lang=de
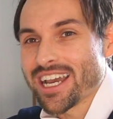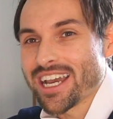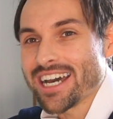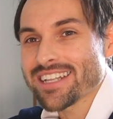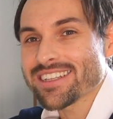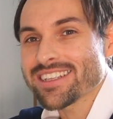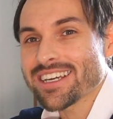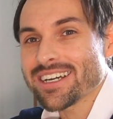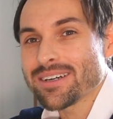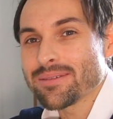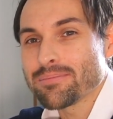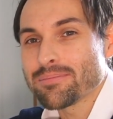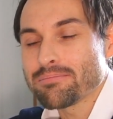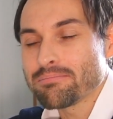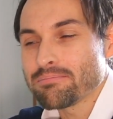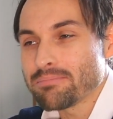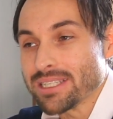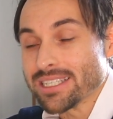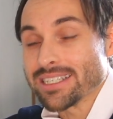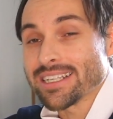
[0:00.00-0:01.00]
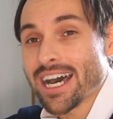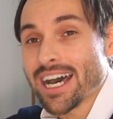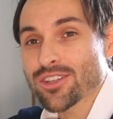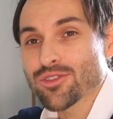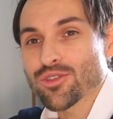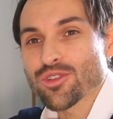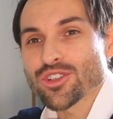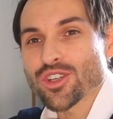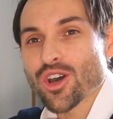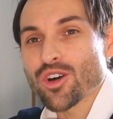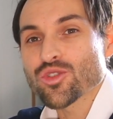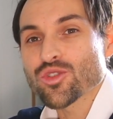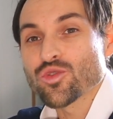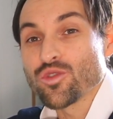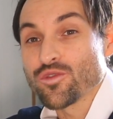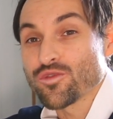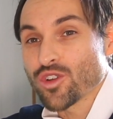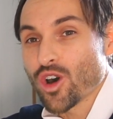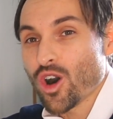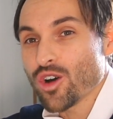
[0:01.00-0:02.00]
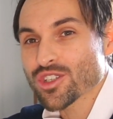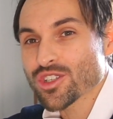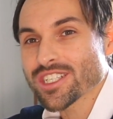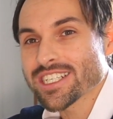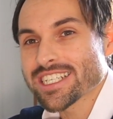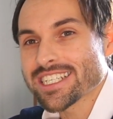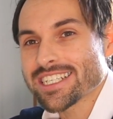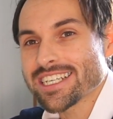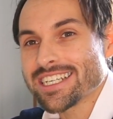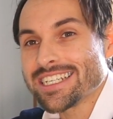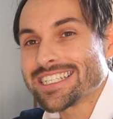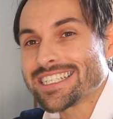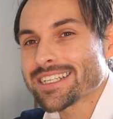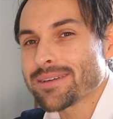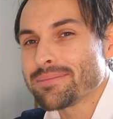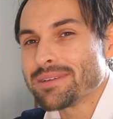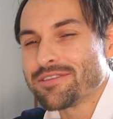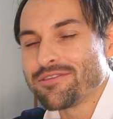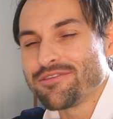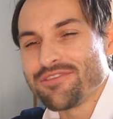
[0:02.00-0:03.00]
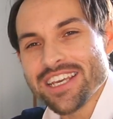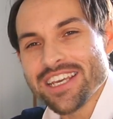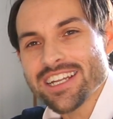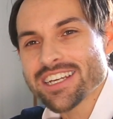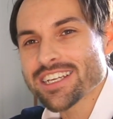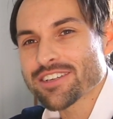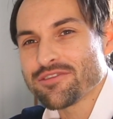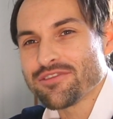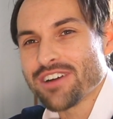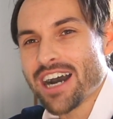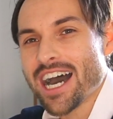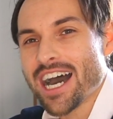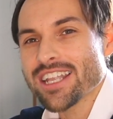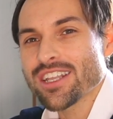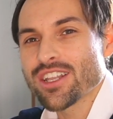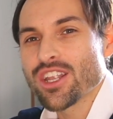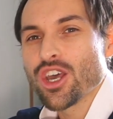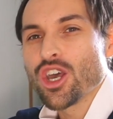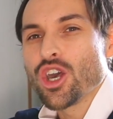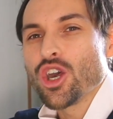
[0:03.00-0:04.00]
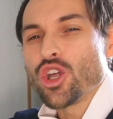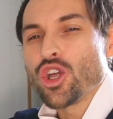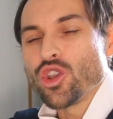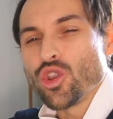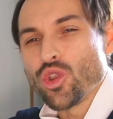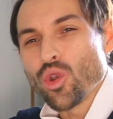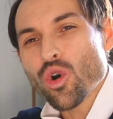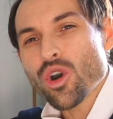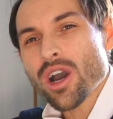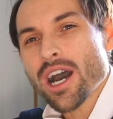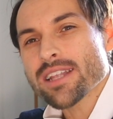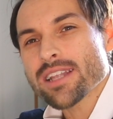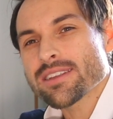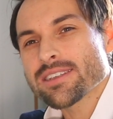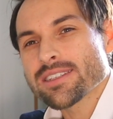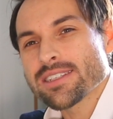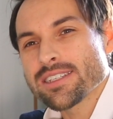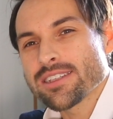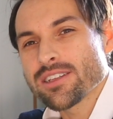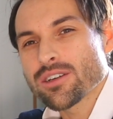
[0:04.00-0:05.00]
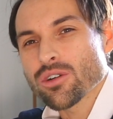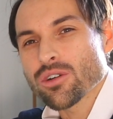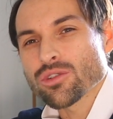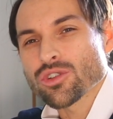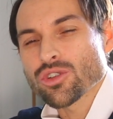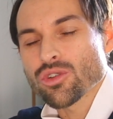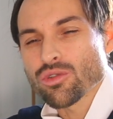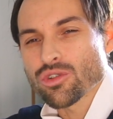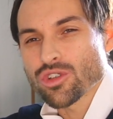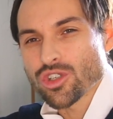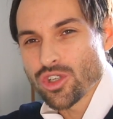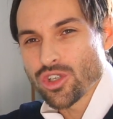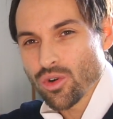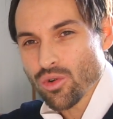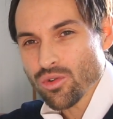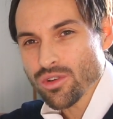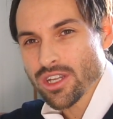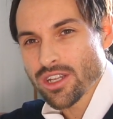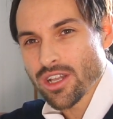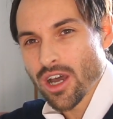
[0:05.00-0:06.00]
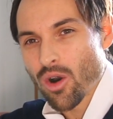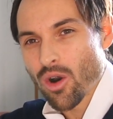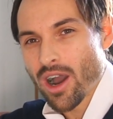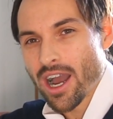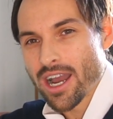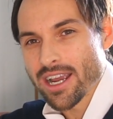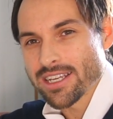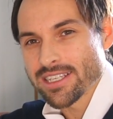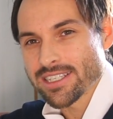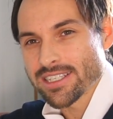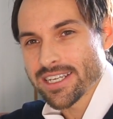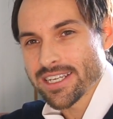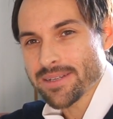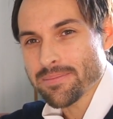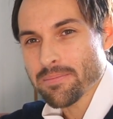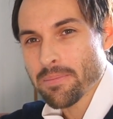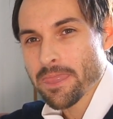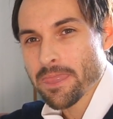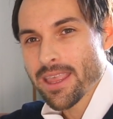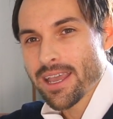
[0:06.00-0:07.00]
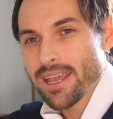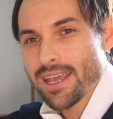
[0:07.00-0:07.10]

Er hatte ja bis dato das Auto nur von außen gesehen, ist damit weder gefahren, noch hat es sich die Konstruktion genauer angesehen.